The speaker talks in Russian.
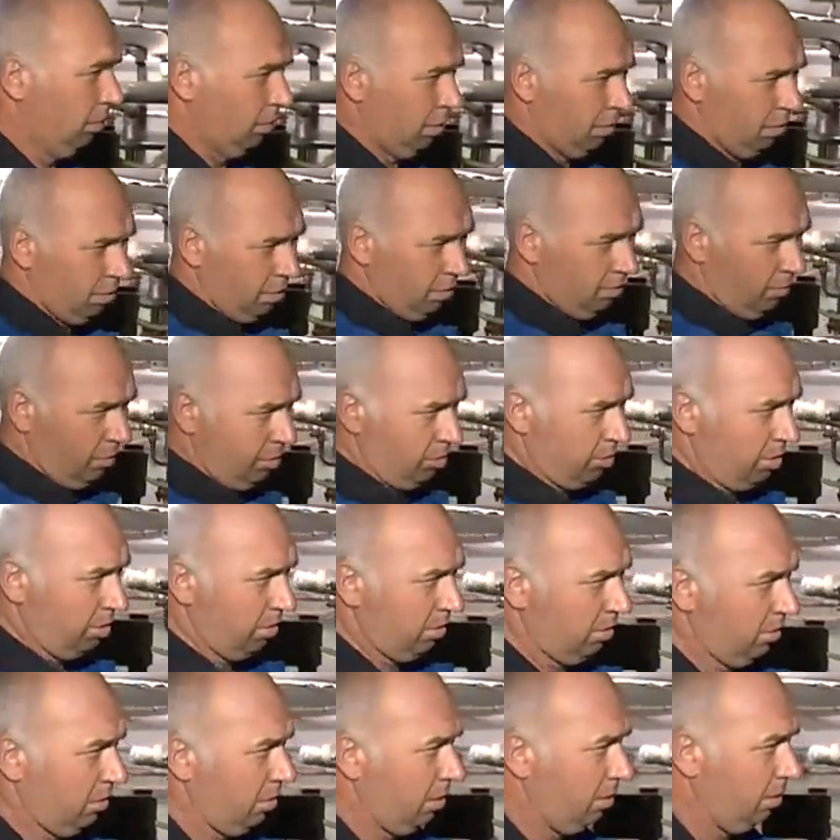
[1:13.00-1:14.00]
я не
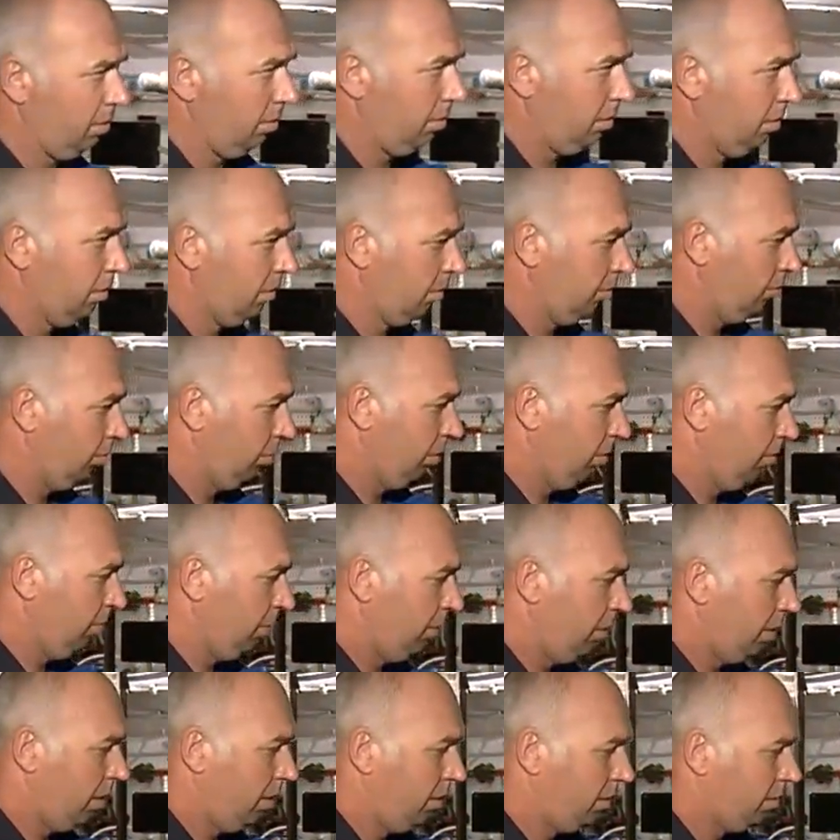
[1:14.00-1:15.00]
которые
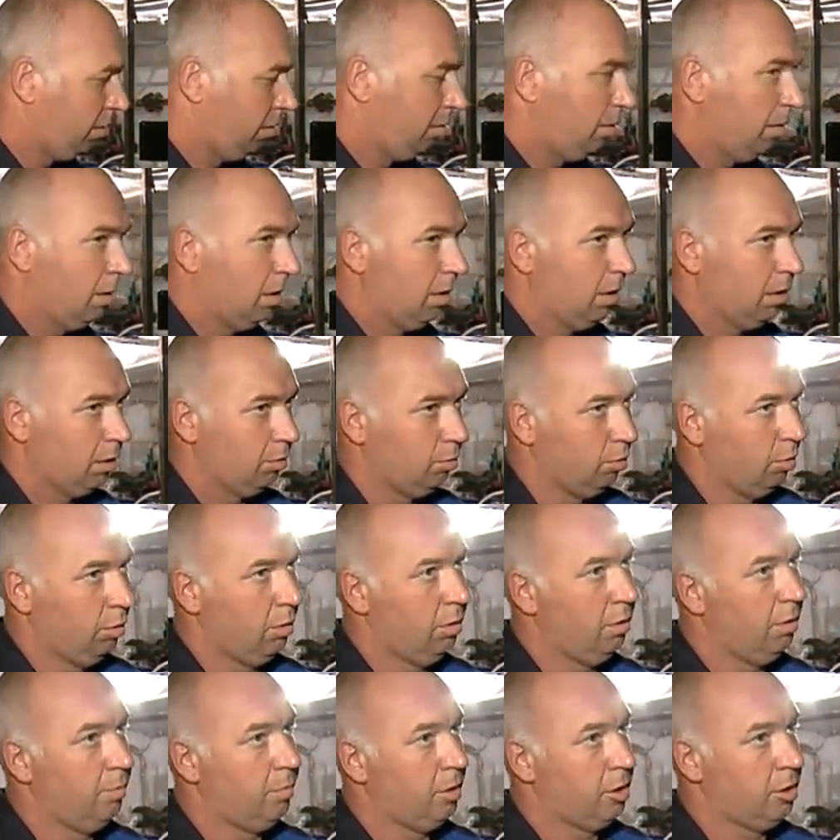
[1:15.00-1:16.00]
менялись,
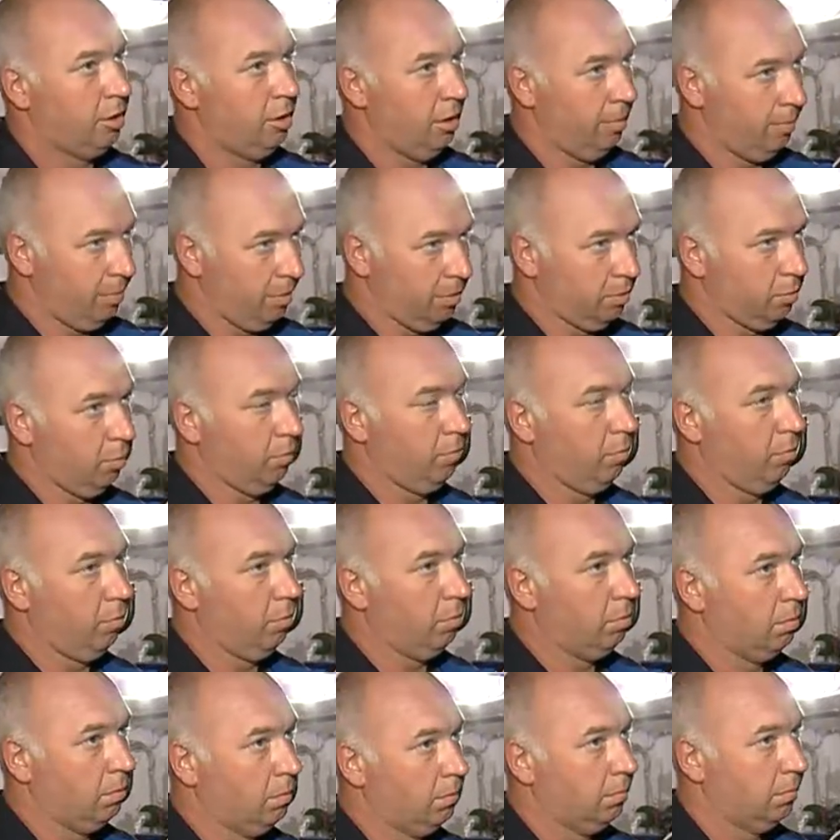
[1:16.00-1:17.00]
которые не прошли отрисовку.
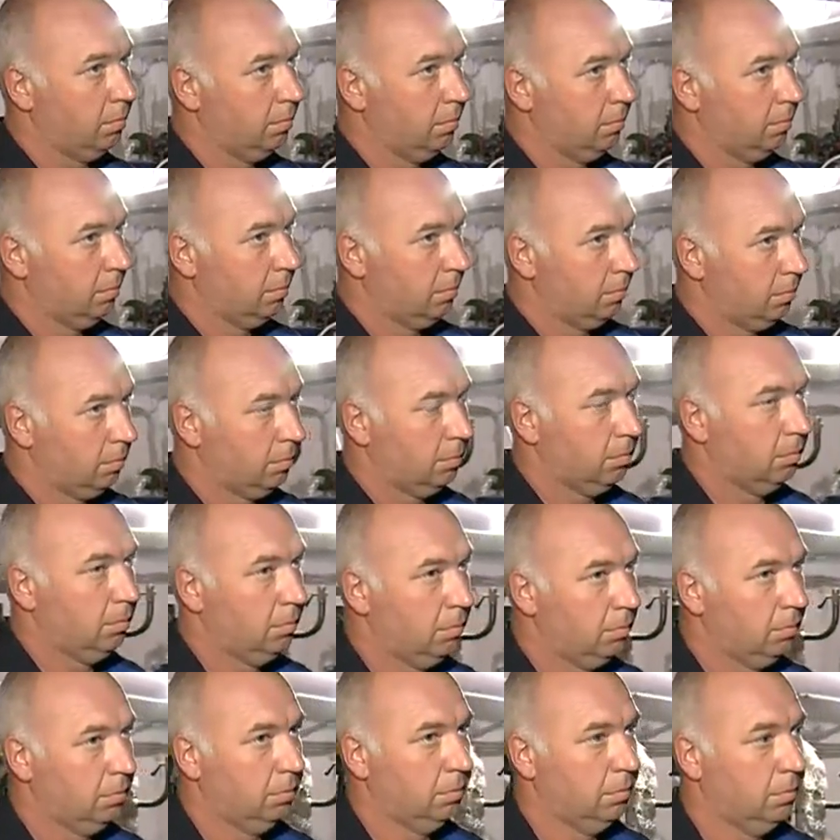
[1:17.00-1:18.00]

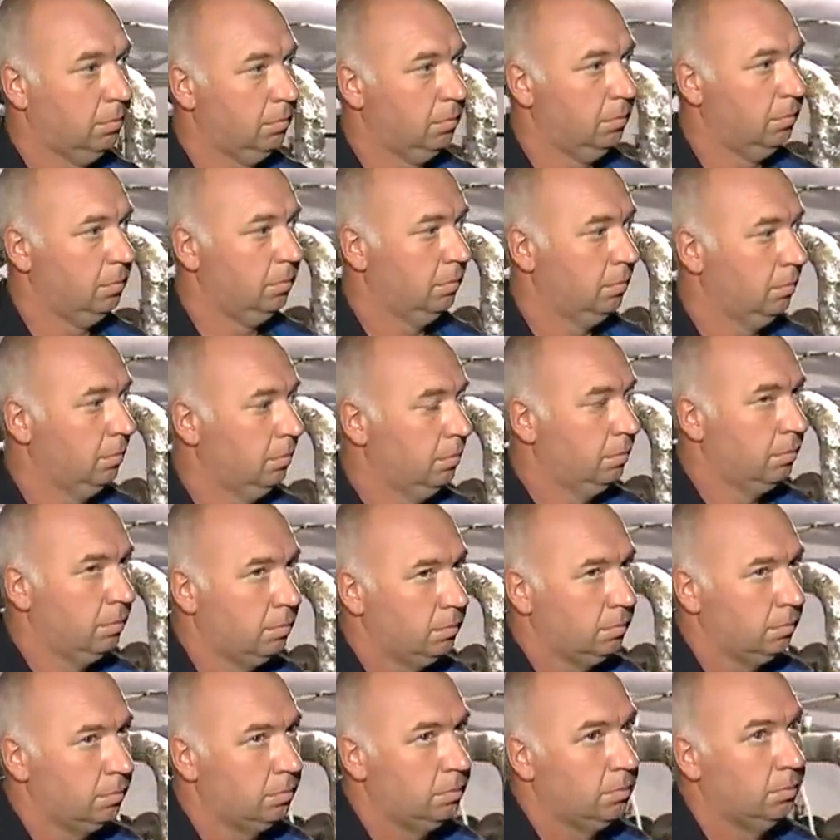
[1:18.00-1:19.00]
То есть все это
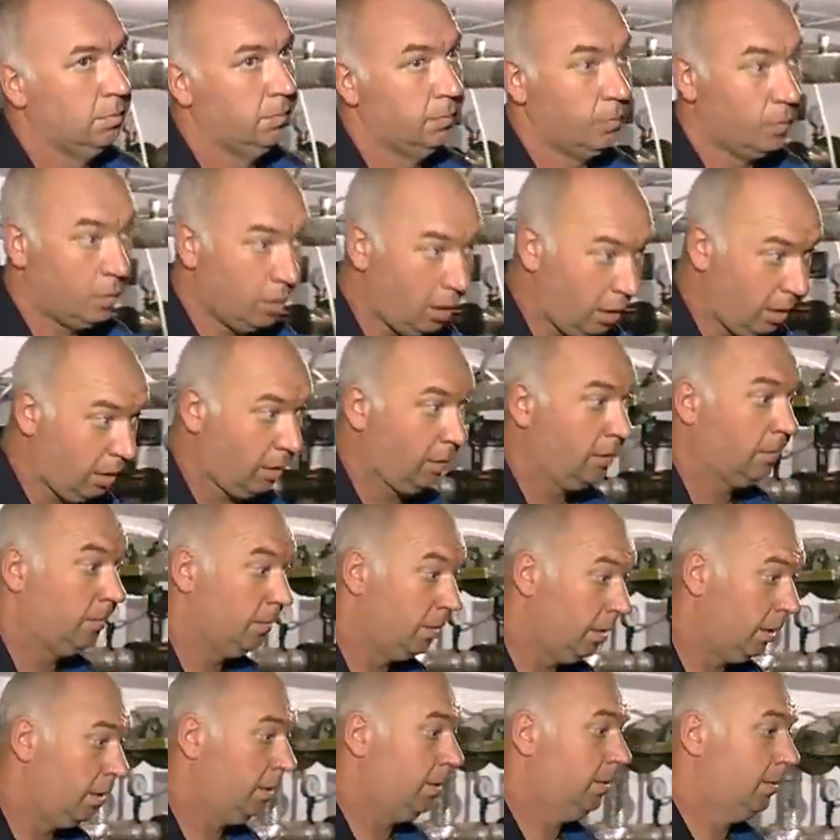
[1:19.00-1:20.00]
все равно приходится да,
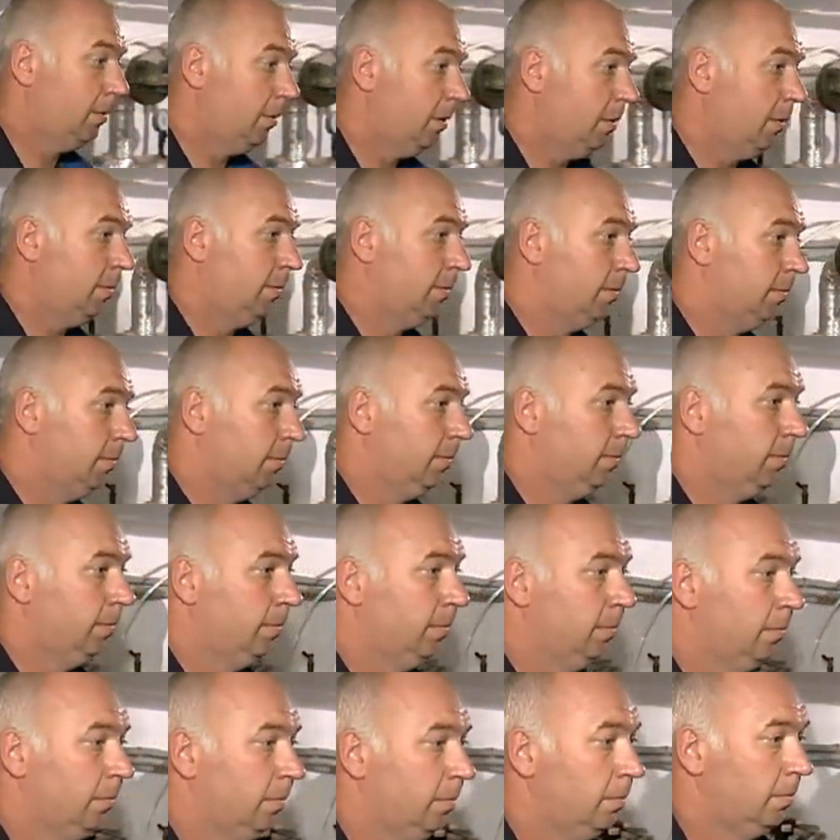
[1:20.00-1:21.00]
менять? Да, да.
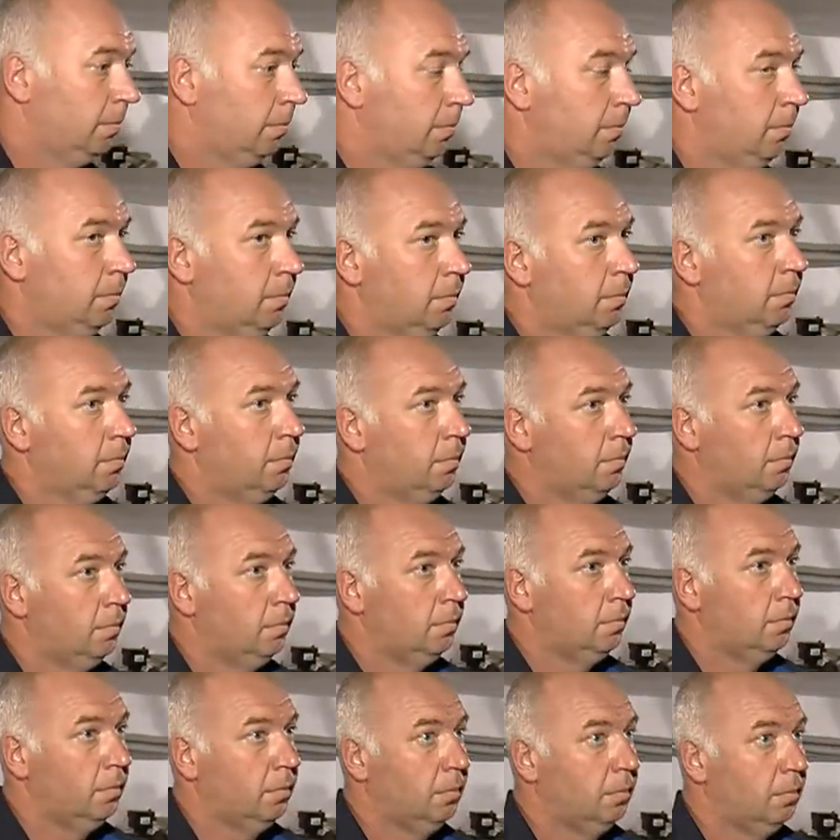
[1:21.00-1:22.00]
Даже на
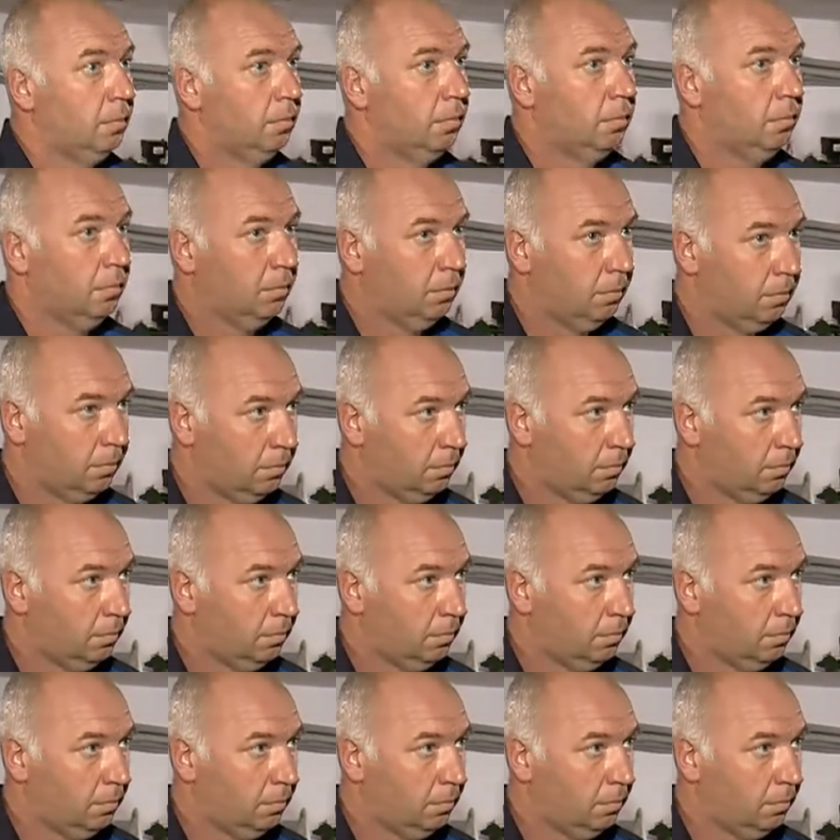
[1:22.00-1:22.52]
новых домах?